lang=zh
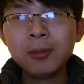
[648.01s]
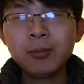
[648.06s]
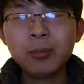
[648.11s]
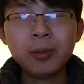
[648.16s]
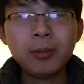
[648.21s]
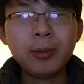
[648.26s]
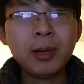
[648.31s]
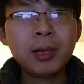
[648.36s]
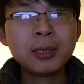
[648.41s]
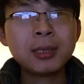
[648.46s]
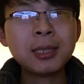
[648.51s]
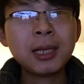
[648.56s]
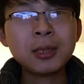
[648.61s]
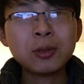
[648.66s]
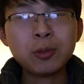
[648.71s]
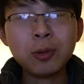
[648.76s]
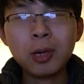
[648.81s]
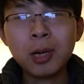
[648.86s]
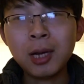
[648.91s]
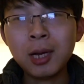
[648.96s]
不不，上
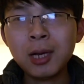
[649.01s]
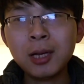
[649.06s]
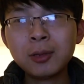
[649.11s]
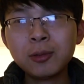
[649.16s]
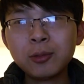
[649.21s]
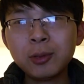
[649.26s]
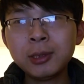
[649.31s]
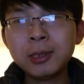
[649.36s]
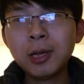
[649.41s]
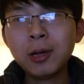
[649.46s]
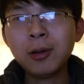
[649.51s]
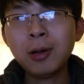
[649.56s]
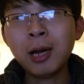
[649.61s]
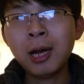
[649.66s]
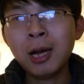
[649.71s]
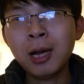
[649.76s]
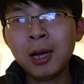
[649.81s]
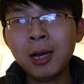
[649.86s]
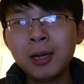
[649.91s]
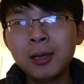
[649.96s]
床啊，睡觉
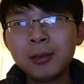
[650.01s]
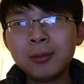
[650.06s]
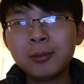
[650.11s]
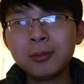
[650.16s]
啊，